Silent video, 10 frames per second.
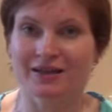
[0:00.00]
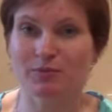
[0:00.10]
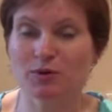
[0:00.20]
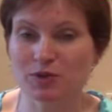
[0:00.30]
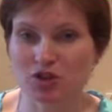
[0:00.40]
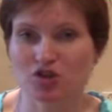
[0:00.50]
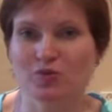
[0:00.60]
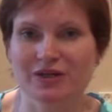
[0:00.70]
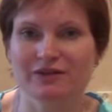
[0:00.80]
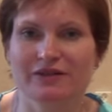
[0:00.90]
Напомню, о
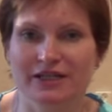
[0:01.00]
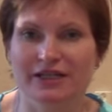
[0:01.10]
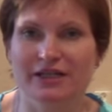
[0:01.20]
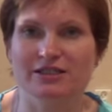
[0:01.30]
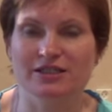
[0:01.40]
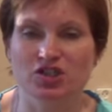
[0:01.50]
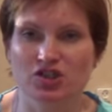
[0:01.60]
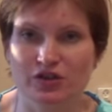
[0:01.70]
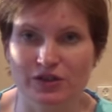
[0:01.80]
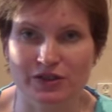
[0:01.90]
чем мы говорили.
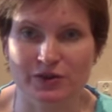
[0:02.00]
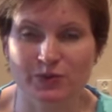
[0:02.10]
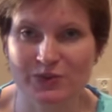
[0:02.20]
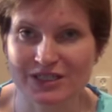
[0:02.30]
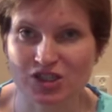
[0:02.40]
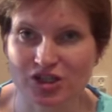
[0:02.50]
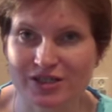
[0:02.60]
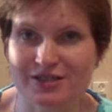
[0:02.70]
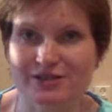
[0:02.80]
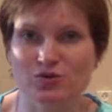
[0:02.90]
Значит, э, мы
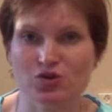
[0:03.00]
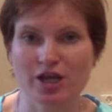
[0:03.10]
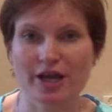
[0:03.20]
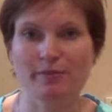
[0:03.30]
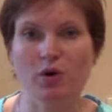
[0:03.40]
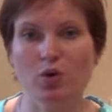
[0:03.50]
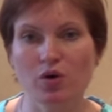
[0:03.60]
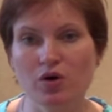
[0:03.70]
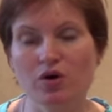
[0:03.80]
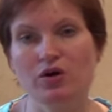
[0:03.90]
сейчас рассуждаем
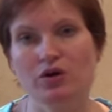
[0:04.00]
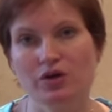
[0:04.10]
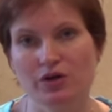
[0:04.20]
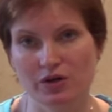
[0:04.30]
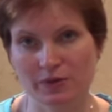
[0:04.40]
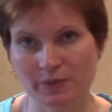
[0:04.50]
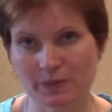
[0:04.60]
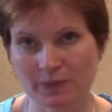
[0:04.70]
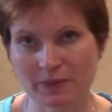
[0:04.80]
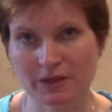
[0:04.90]
о э,
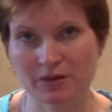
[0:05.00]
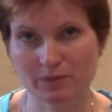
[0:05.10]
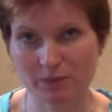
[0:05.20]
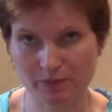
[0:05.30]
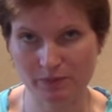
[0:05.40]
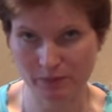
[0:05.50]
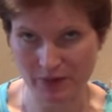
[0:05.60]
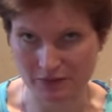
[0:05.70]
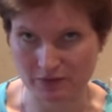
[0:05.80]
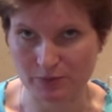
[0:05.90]

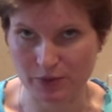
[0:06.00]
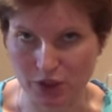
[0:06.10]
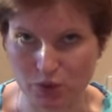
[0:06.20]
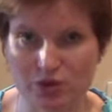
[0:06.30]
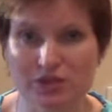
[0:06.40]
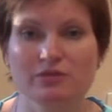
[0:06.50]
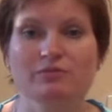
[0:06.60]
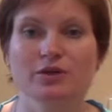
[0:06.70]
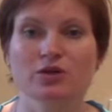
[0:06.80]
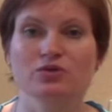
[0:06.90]
первом периоде,
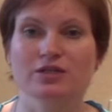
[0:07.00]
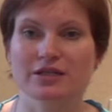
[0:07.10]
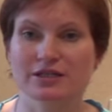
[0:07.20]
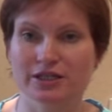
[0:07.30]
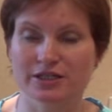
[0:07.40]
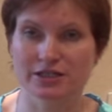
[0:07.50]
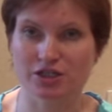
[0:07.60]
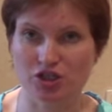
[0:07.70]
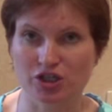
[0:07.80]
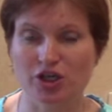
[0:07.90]
периоде
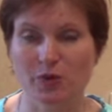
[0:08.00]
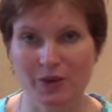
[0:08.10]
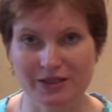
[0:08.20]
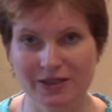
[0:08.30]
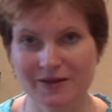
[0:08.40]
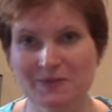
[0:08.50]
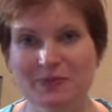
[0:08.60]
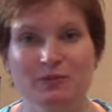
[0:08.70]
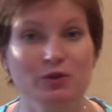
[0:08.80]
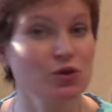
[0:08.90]
раскрытия шейки матки –
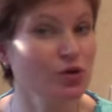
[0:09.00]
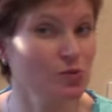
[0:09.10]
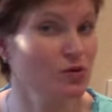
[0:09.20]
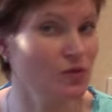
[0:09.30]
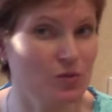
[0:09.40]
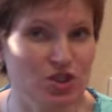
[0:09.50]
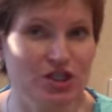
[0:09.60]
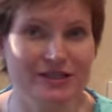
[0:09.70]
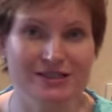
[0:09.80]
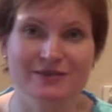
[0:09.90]
по-другому его
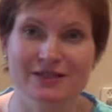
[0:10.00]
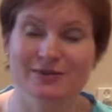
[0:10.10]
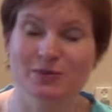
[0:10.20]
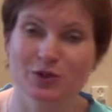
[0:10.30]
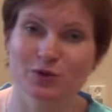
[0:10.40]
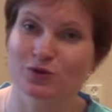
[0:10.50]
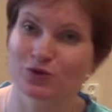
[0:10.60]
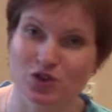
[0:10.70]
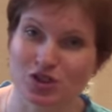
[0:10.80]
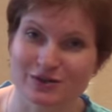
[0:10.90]
можно назвать период
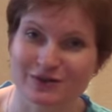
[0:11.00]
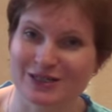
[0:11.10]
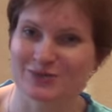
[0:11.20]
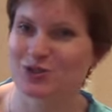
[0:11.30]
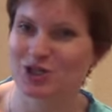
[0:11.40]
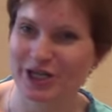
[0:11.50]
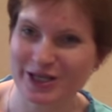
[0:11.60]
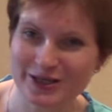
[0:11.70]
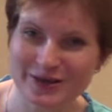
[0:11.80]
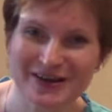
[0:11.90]
творчества и
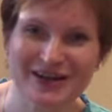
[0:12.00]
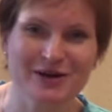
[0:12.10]
размышлений.